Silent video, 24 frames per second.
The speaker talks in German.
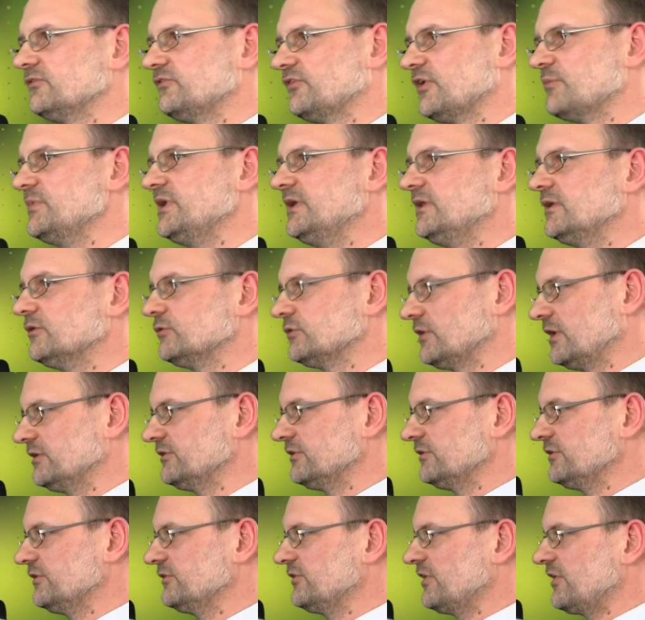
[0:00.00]
Familie und
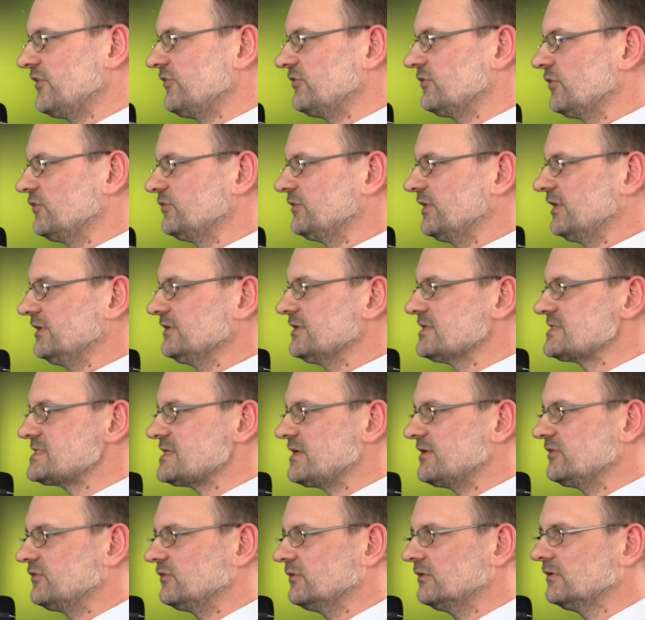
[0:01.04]
anderen Interessen auf der anderen
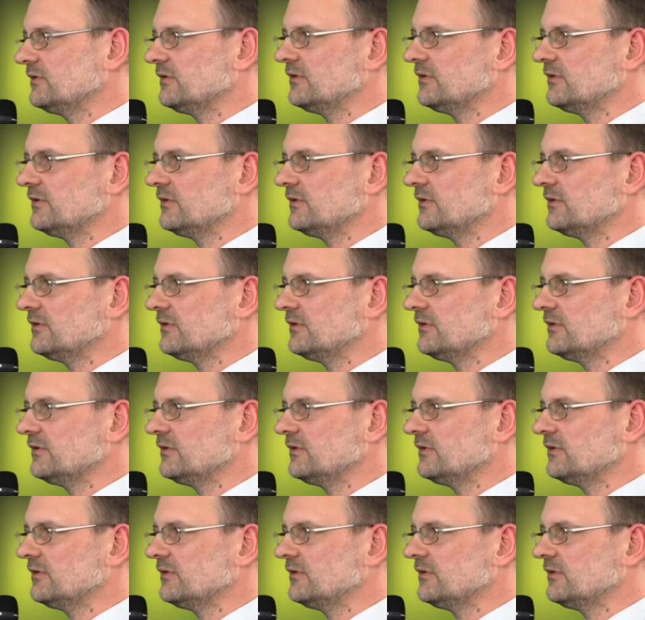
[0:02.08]
Seite.